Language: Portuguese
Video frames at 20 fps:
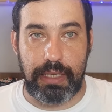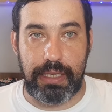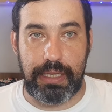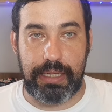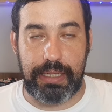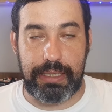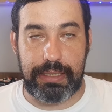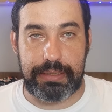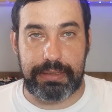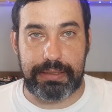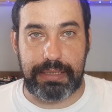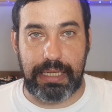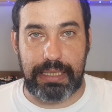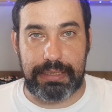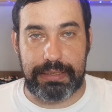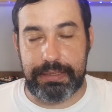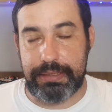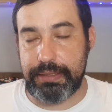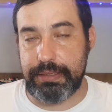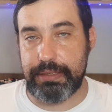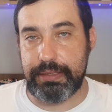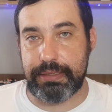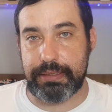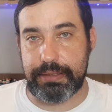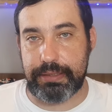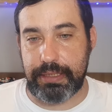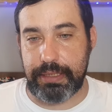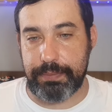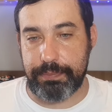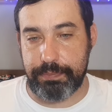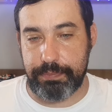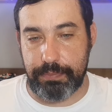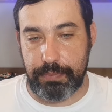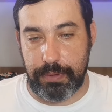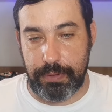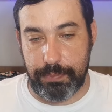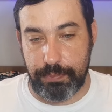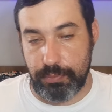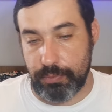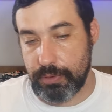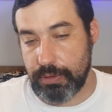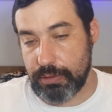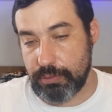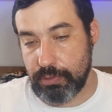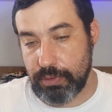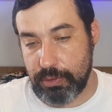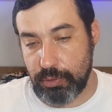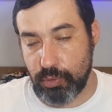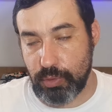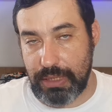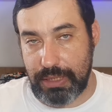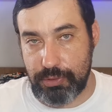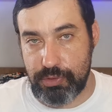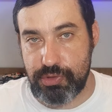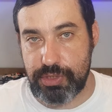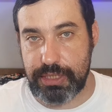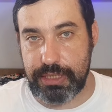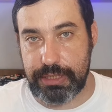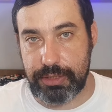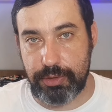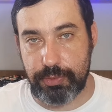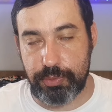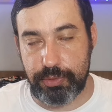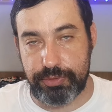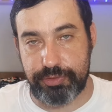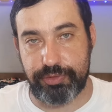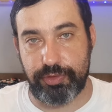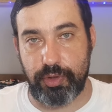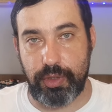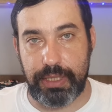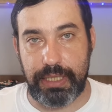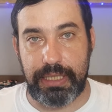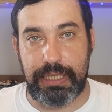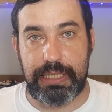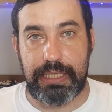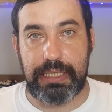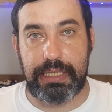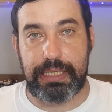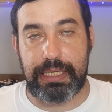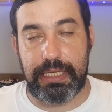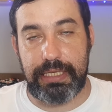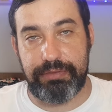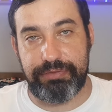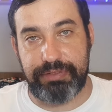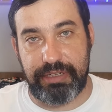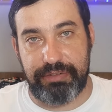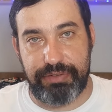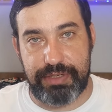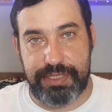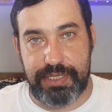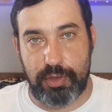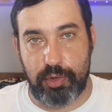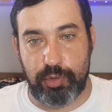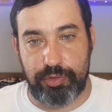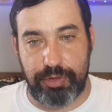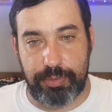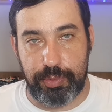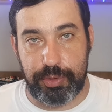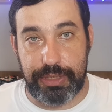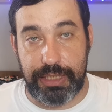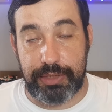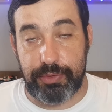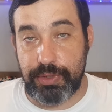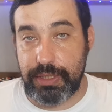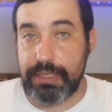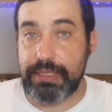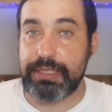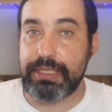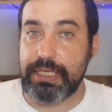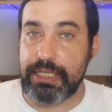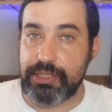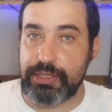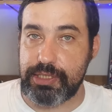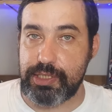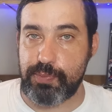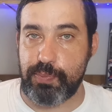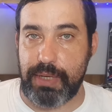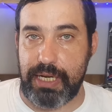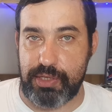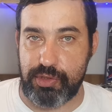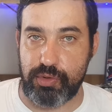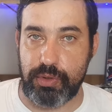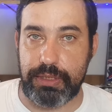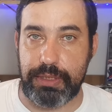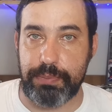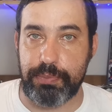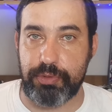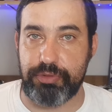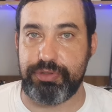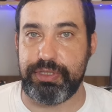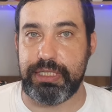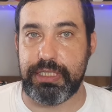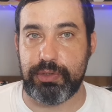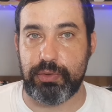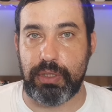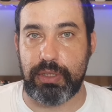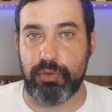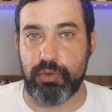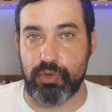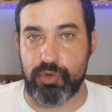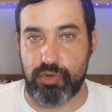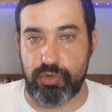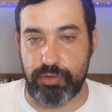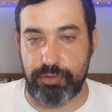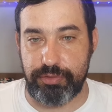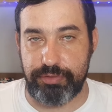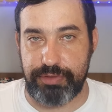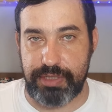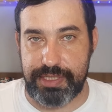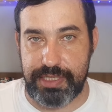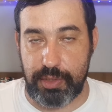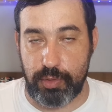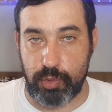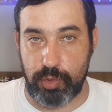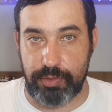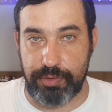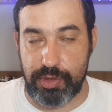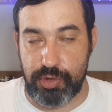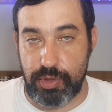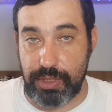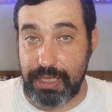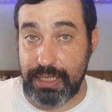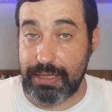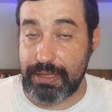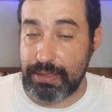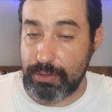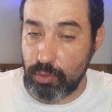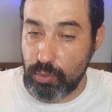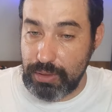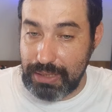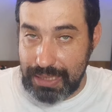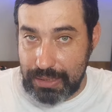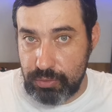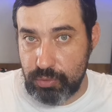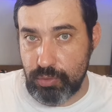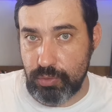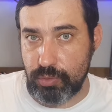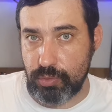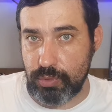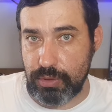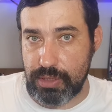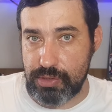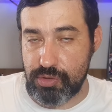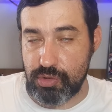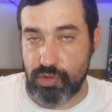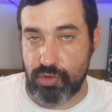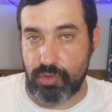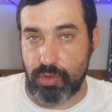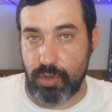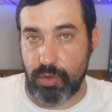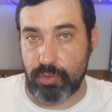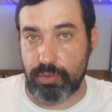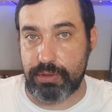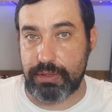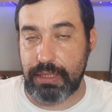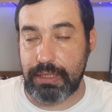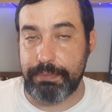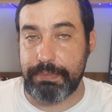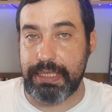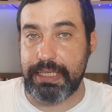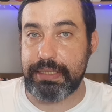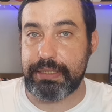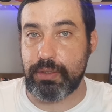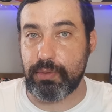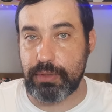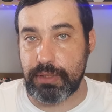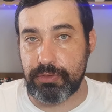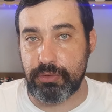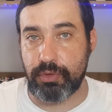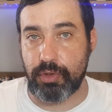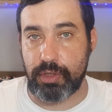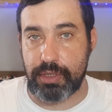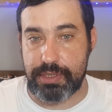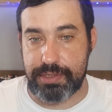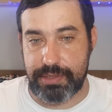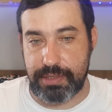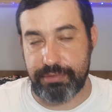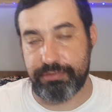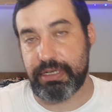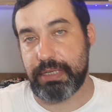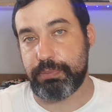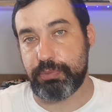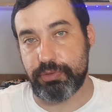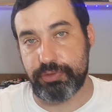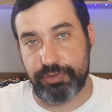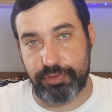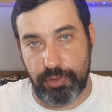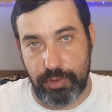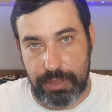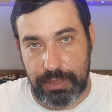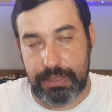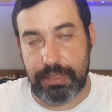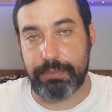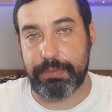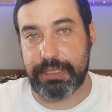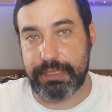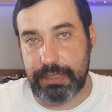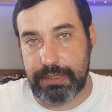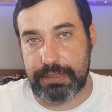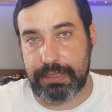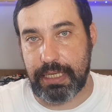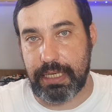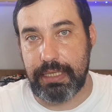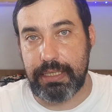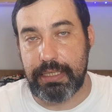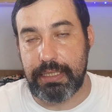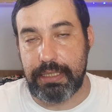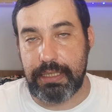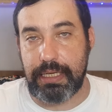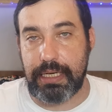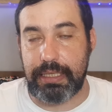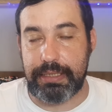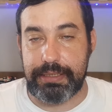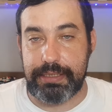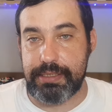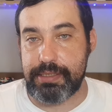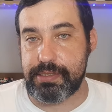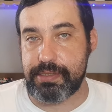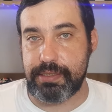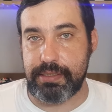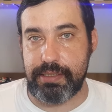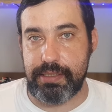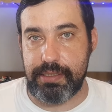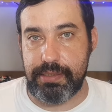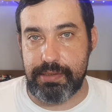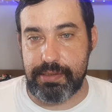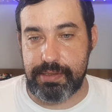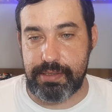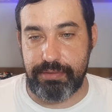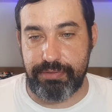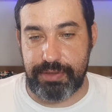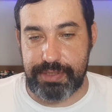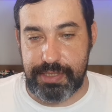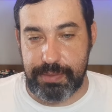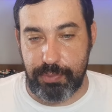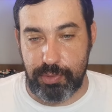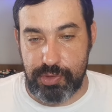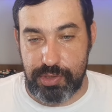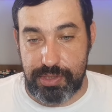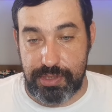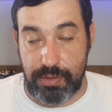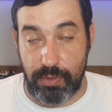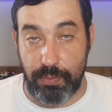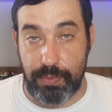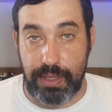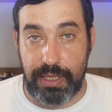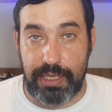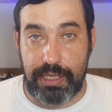é, tá ali, né, do, do, lado esquerdo, por fora, ele vai fazer a curva por dentro e ele deixa espaço ali para o Fernando Alonso fazer a curva. Só que do lado do Lance Stroll também tem o Nando Norris, que vai por fora também tentar ali se, se fazer a posição.